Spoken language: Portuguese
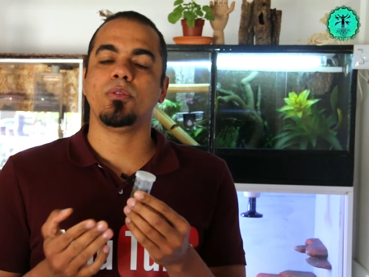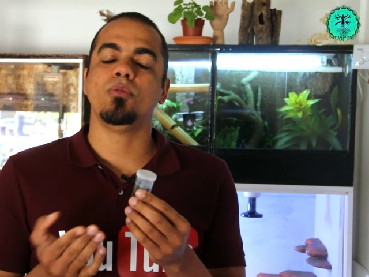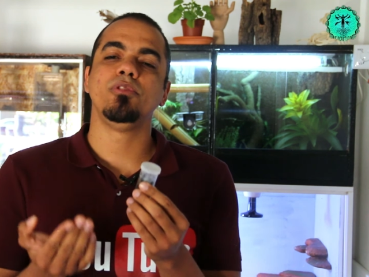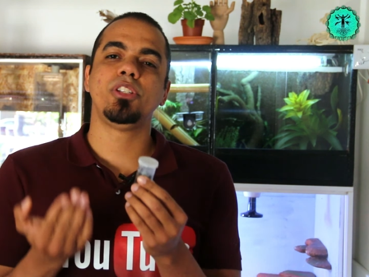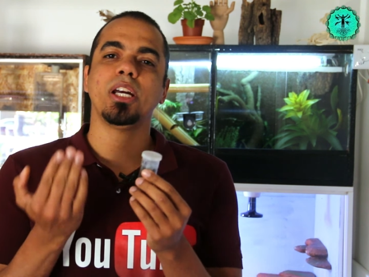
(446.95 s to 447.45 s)

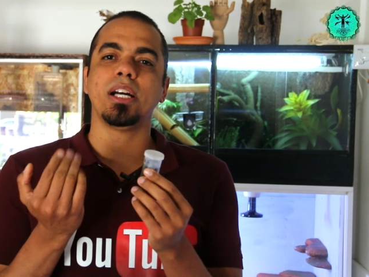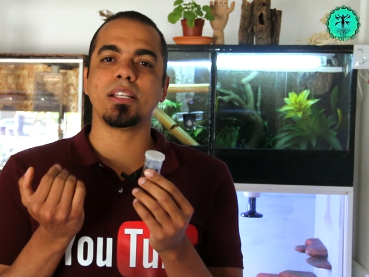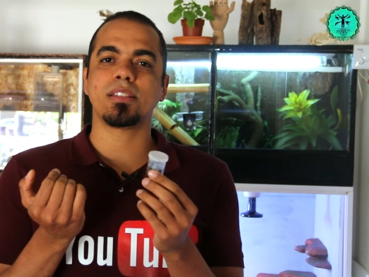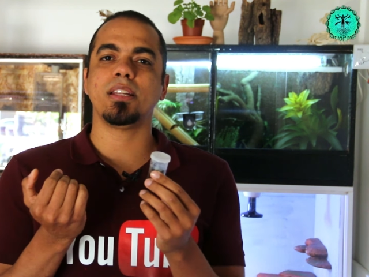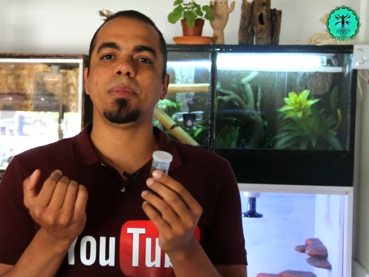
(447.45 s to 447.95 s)
um dia
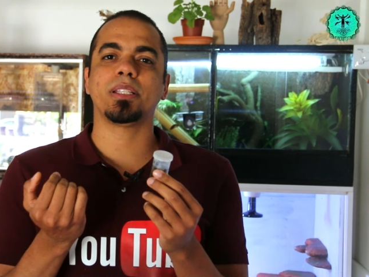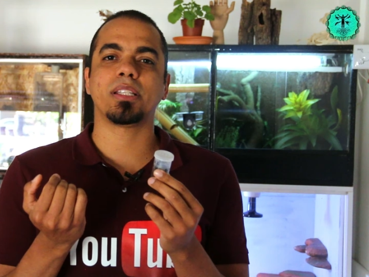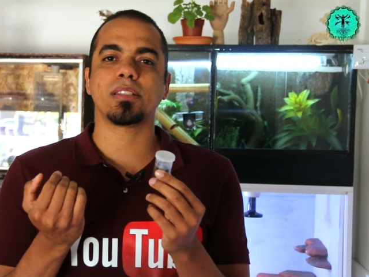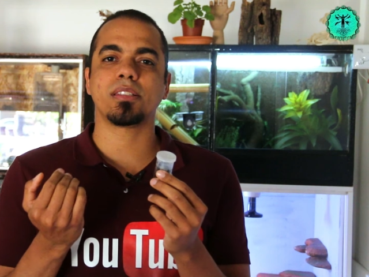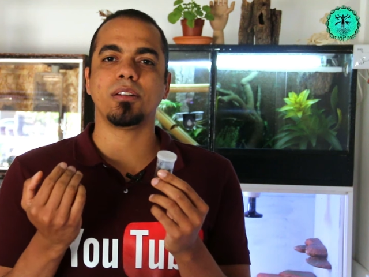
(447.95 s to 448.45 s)
antes da
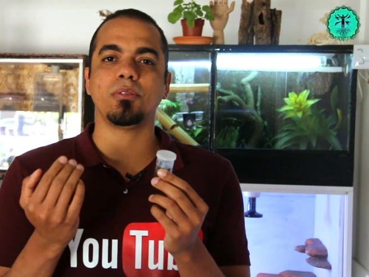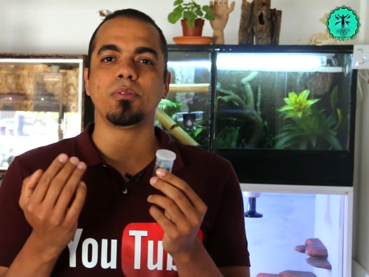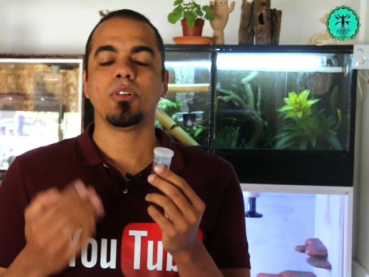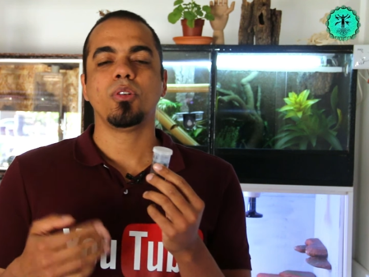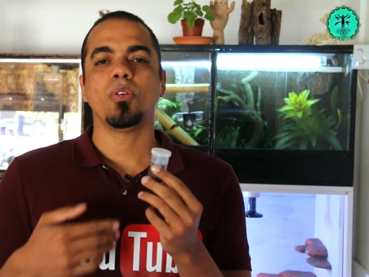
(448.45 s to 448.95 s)

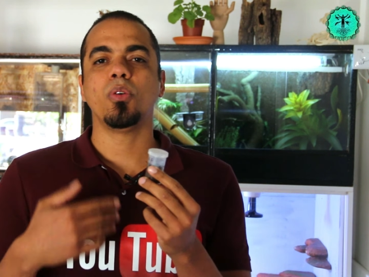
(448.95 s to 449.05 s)
alimentação